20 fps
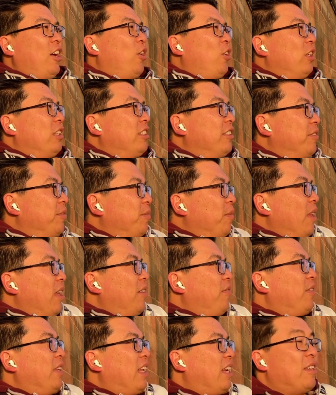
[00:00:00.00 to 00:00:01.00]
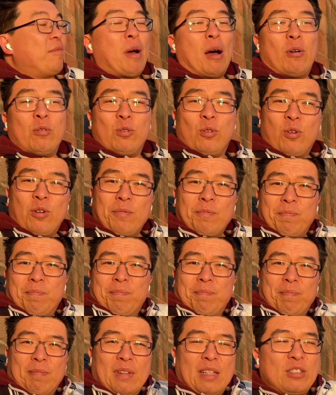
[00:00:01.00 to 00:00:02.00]
Heute wieder im Auto.
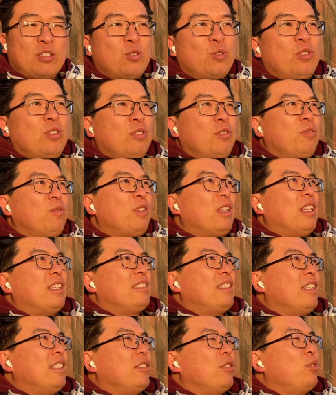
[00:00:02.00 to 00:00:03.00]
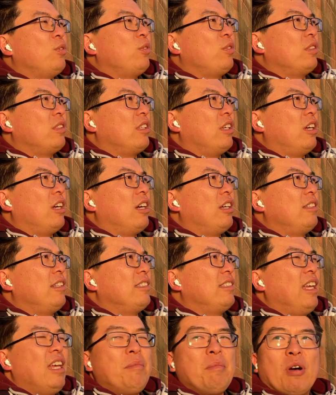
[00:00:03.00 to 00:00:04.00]
Studio, wie ihr seht. Und äh,
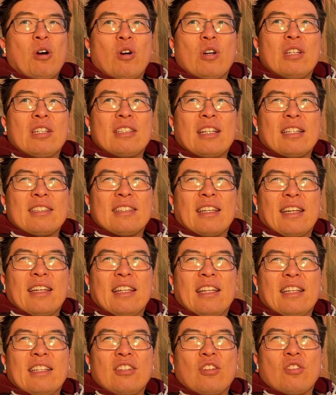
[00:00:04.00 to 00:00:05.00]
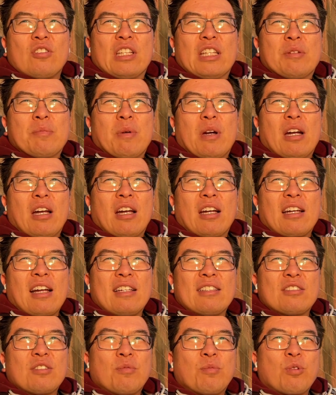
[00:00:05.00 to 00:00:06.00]
das Thema heute tatsächlich noch nicht mal
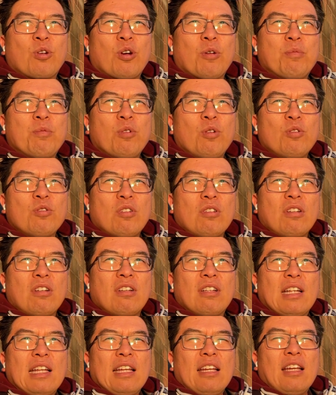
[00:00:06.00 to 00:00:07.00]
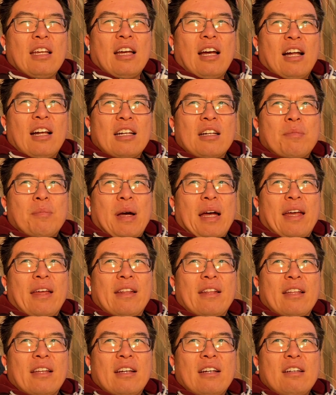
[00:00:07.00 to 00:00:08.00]
ganz um Krypto, sondern
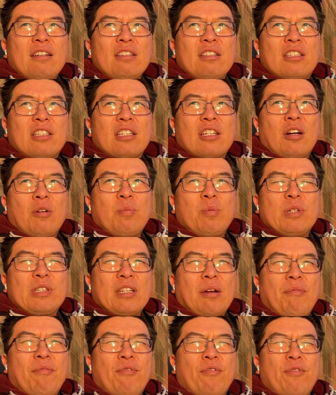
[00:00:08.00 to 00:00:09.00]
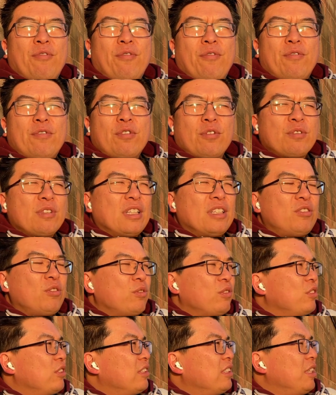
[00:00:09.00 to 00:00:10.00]
allgemein. Ja? Ich glaube, ich habe schon, das ist
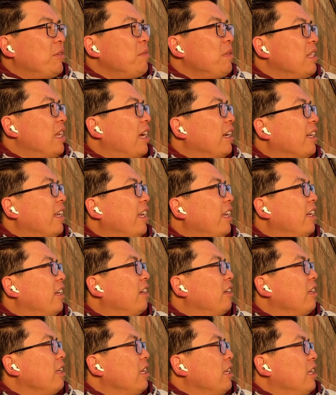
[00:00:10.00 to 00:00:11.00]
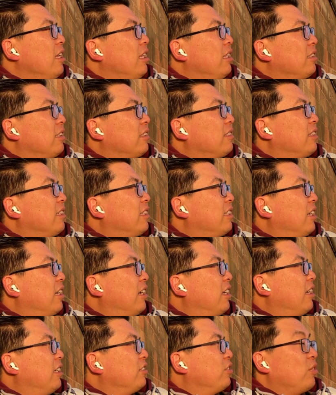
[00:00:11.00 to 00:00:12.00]
schon ziemlich lange her, dass ich
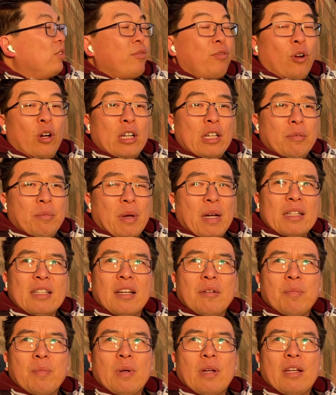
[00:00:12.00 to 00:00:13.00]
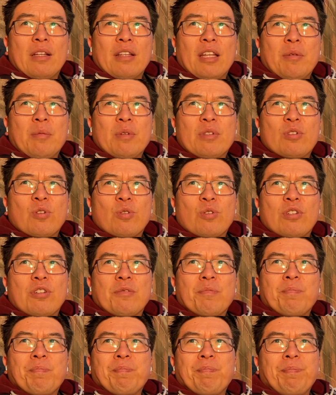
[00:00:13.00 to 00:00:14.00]
äh, so eine Folge gemacht habe, nämlich so
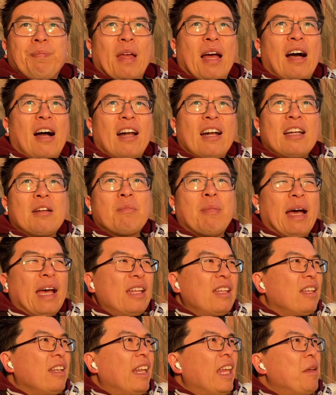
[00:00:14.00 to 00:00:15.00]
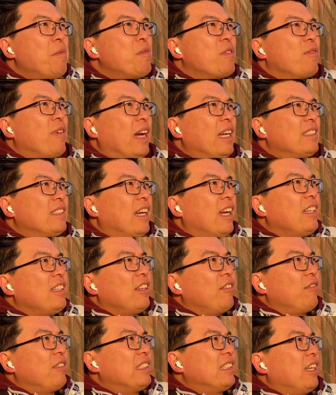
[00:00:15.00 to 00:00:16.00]
eine ja, allgemeine
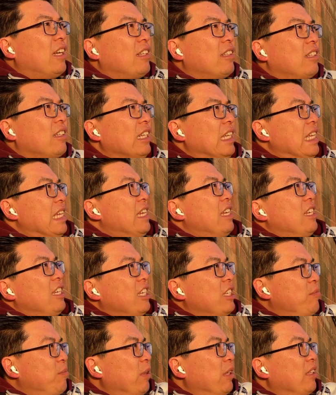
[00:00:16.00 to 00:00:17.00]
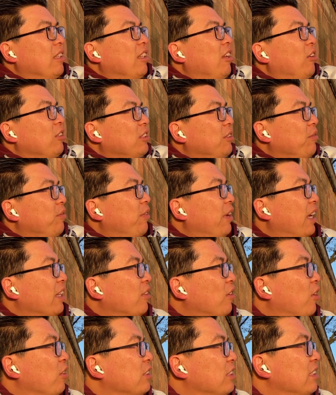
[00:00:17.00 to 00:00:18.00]
Lebensweisheit. Ihr wisst ja, ne? ich bin aus dem
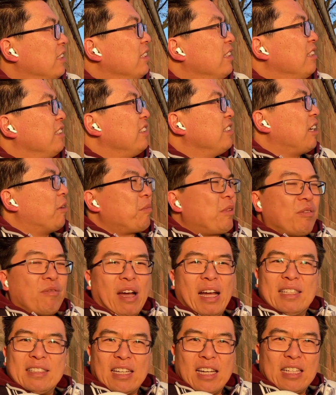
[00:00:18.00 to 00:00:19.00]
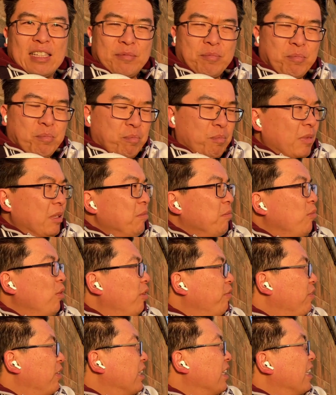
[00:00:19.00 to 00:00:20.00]
fernen Osten, ich habe die Weisheiten mit dem
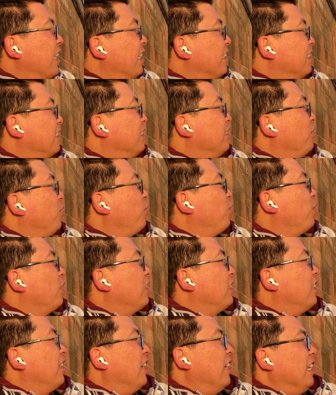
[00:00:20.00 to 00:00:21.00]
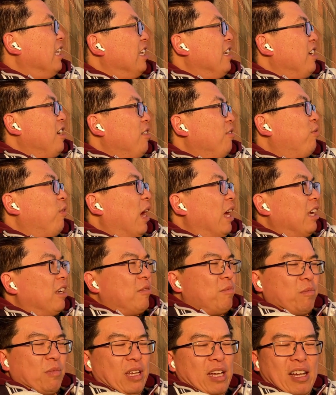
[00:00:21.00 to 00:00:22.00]
Löffel gegessen und äh, vor
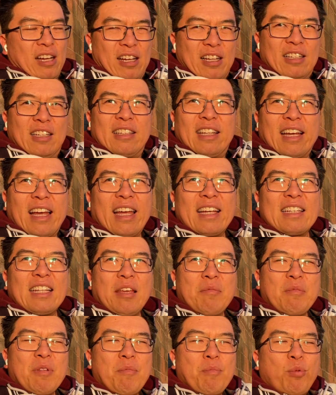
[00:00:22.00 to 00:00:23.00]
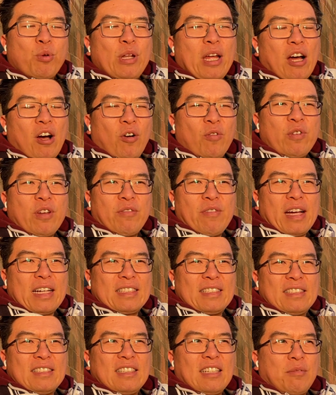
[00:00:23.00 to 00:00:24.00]
allem ja, direkt neben dem Buddha
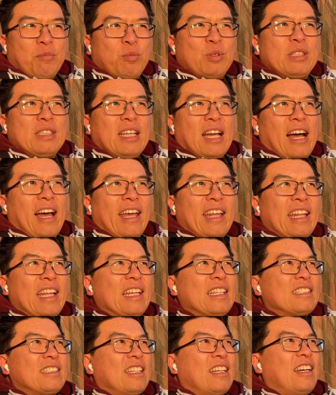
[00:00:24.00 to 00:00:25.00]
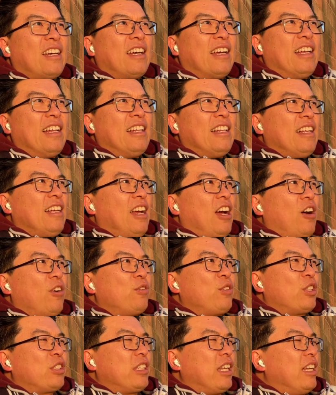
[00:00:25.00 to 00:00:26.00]
aufgewachsen. Da muss ich ja einiges äh,
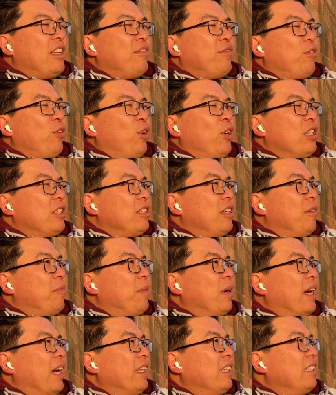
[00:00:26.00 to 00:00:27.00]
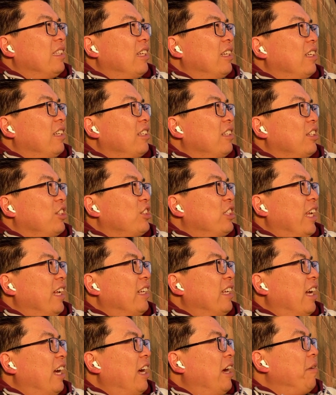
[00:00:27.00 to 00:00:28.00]
auf der Stelle für euch äh,
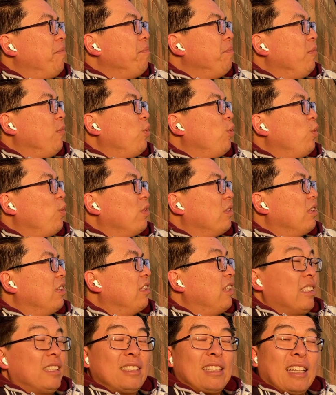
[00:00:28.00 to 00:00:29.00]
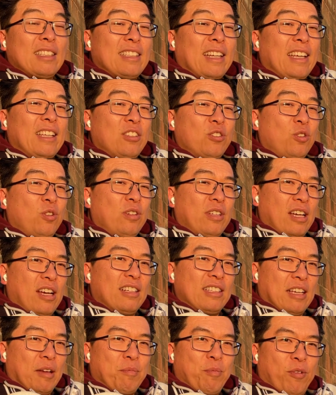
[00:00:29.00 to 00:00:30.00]
bereitgestellt haben. Und äh, das ist tatsächlich so.
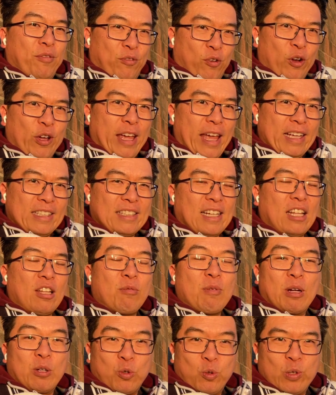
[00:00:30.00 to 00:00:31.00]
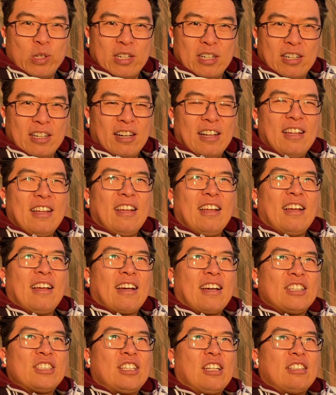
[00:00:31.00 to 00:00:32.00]
Ja, ich habe vorher extra nochmal Google
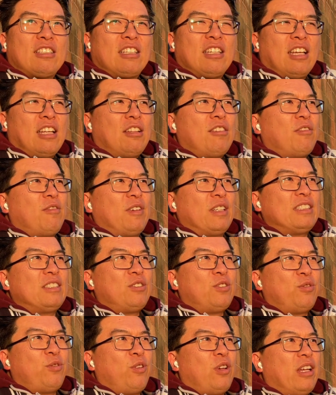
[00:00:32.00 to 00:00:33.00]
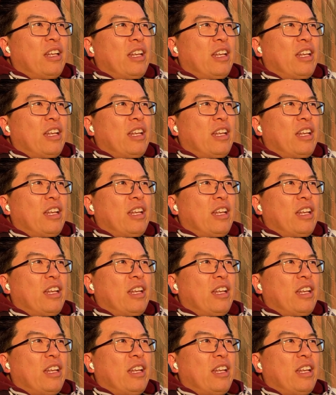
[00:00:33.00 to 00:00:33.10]
recherchiert, was so für